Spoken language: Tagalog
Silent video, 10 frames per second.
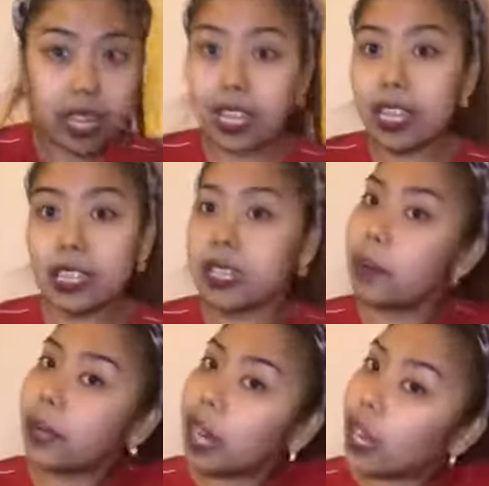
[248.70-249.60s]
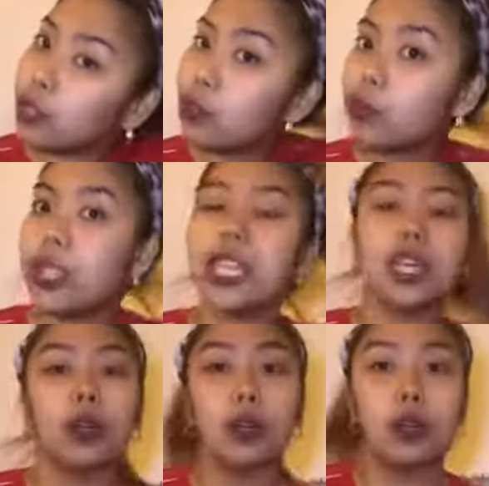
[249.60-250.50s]
Yan. Kasi pag
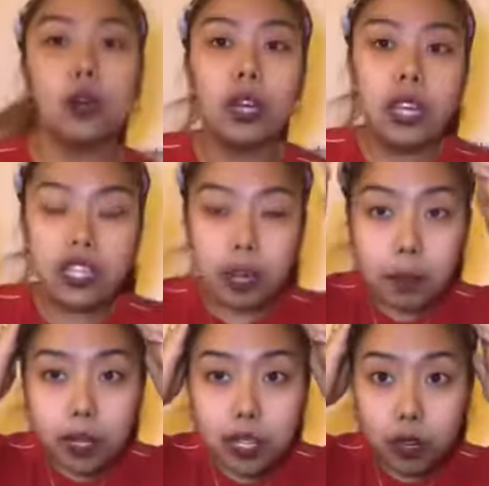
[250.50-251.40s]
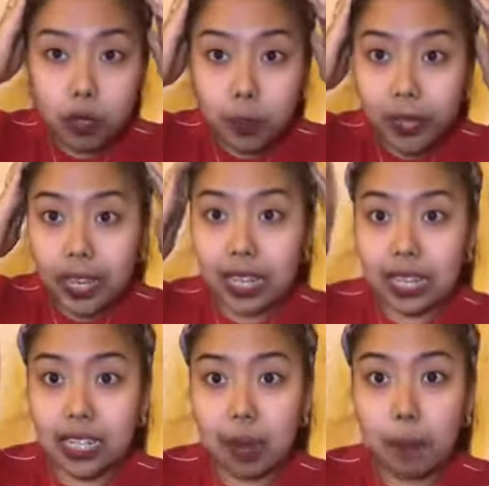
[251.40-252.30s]
naka-duty ko, syempre sa ospital
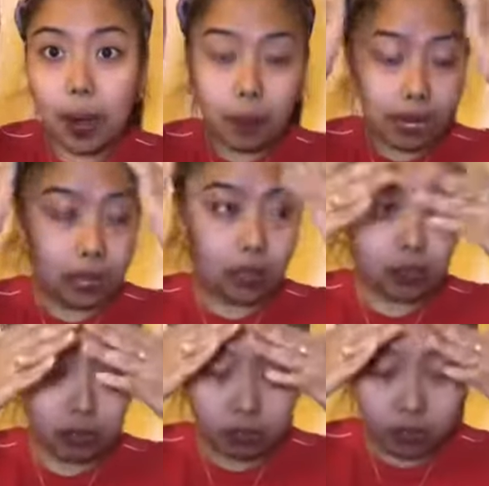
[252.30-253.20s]
kasi bawal yung